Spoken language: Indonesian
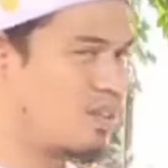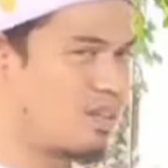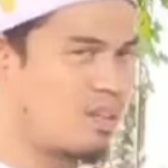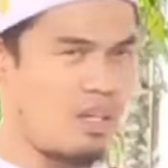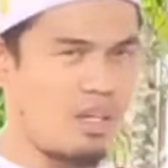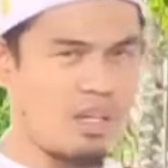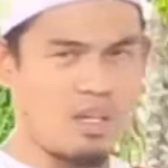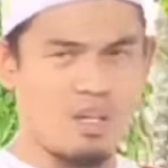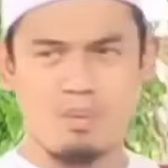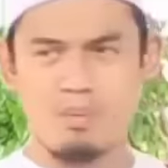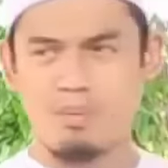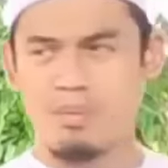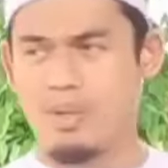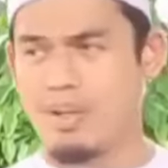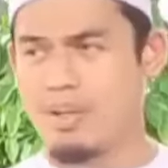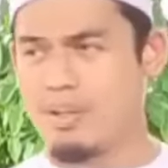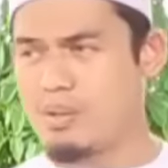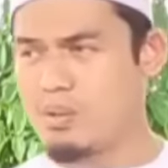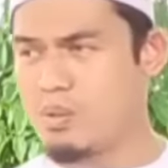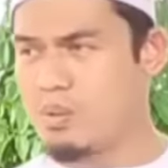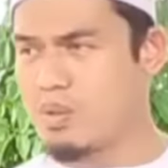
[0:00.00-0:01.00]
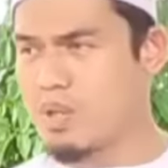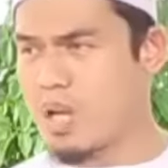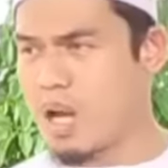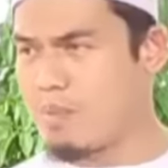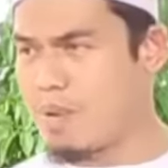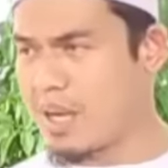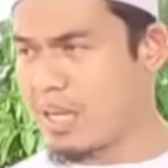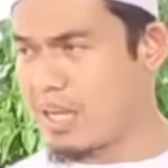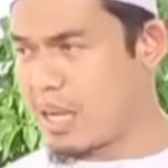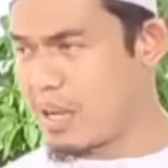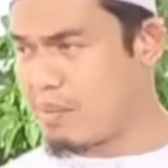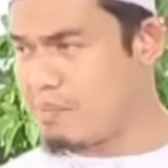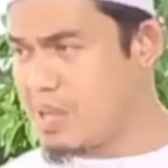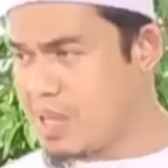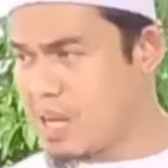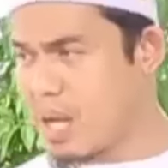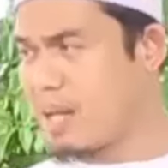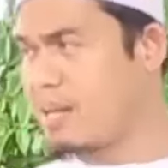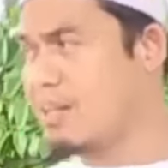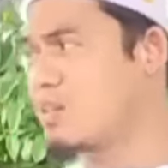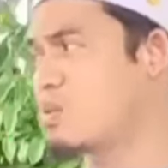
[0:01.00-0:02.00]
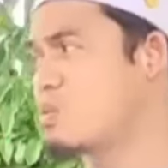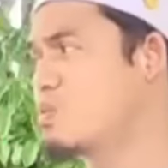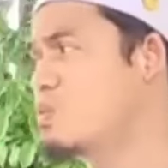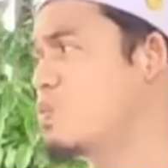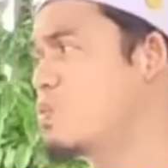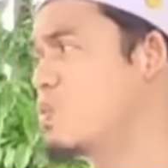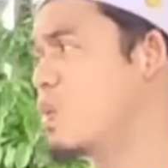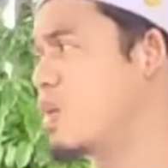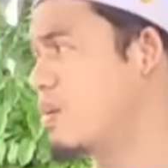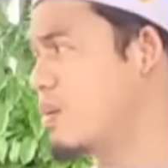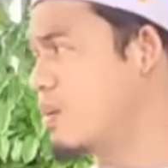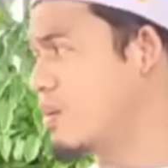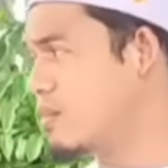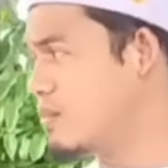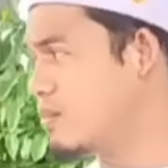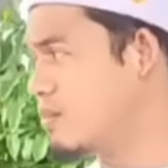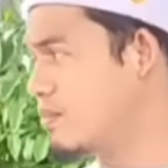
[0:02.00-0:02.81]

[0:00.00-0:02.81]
Kalau begitu sahabat Nabi nggak ada semua dong,